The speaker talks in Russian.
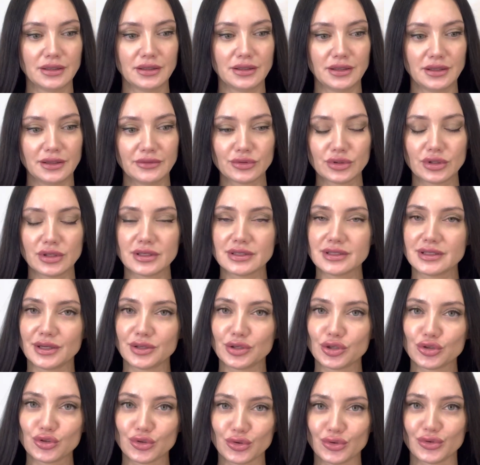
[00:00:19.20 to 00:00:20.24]
И вот если
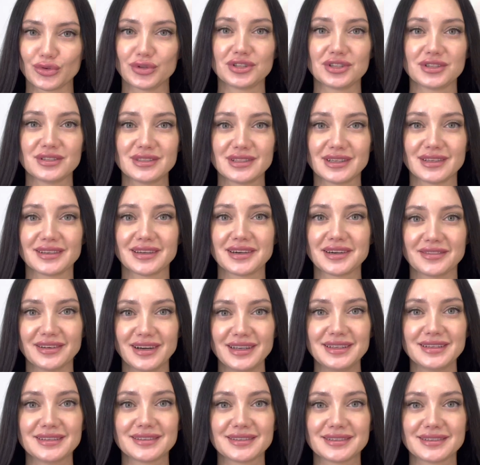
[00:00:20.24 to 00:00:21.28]
они что-то очень сильно
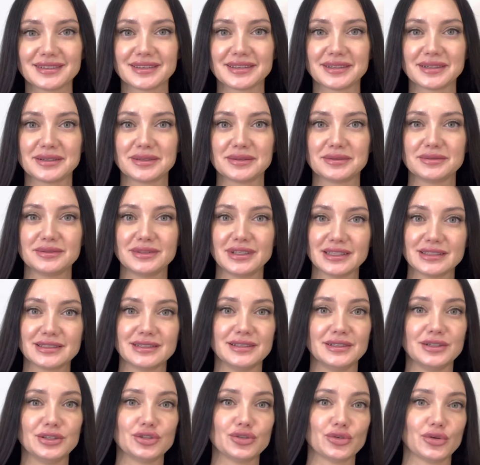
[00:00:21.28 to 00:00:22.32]
хвалят, э, если
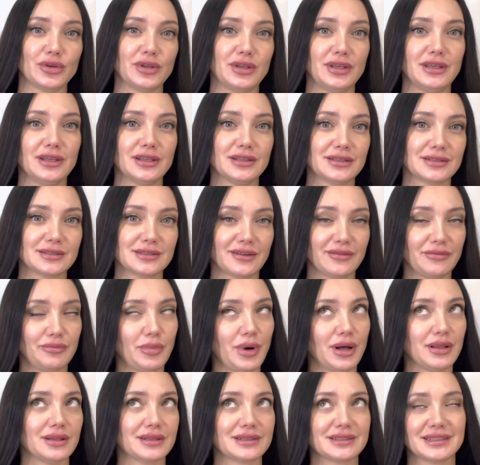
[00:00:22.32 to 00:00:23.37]
еще и это
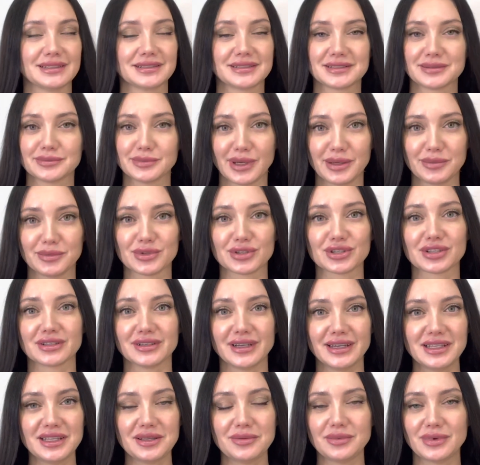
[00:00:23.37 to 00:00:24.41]
совпало где-то с моими
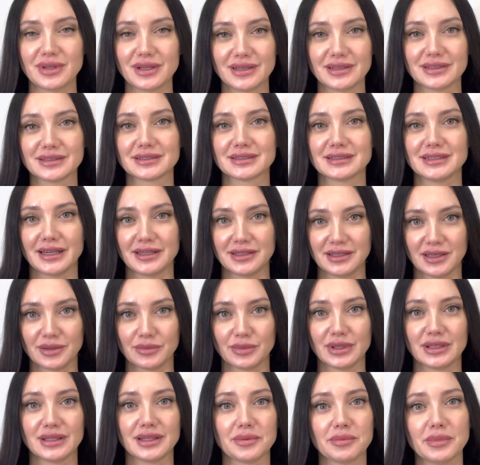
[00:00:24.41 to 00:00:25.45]
желаниями или
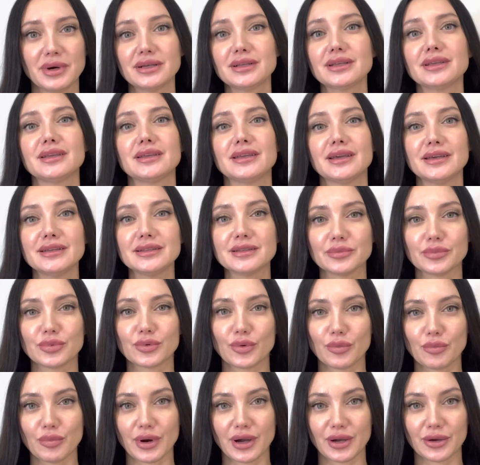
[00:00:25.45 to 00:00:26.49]
знаниями этой марки, я это
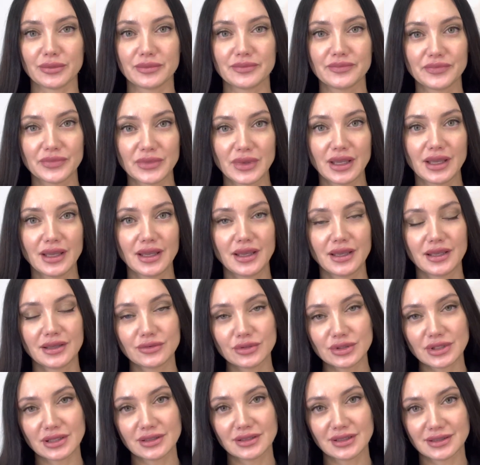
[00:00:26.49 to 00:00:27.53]
покупаю. И
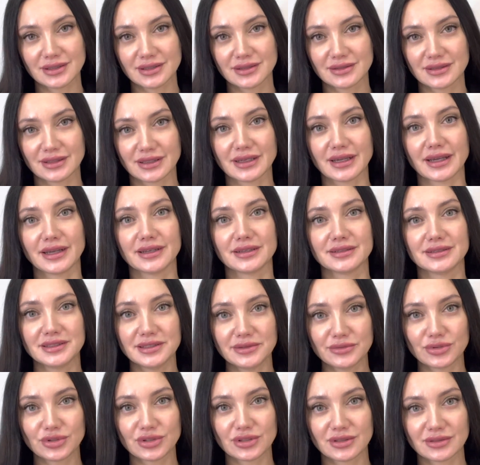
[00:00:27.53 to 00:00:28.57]
вот одна такая
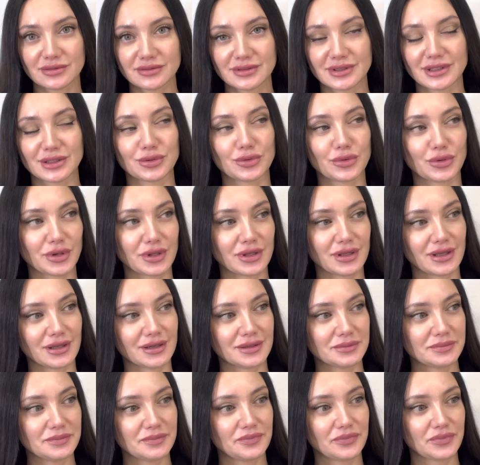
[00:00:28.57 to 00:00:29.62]
девушка, которой
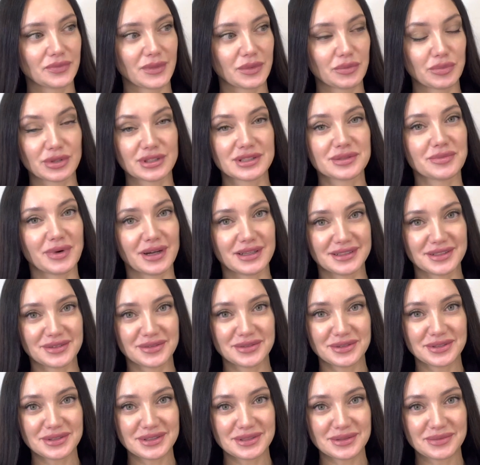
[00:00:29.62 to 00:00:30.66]
я
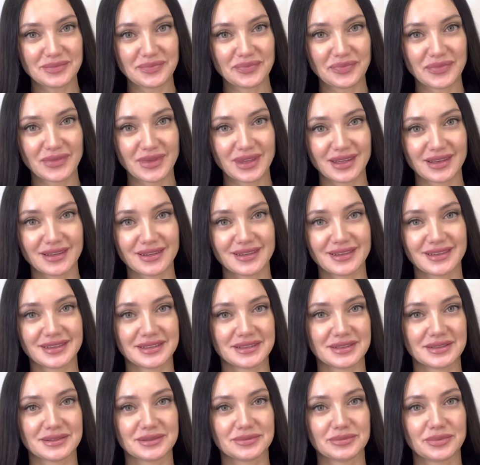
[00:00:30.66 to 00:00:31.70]
присматриваюсь,
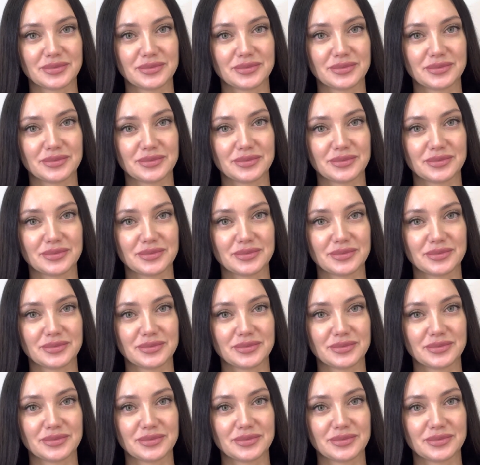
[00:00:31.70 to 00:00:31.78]
Э,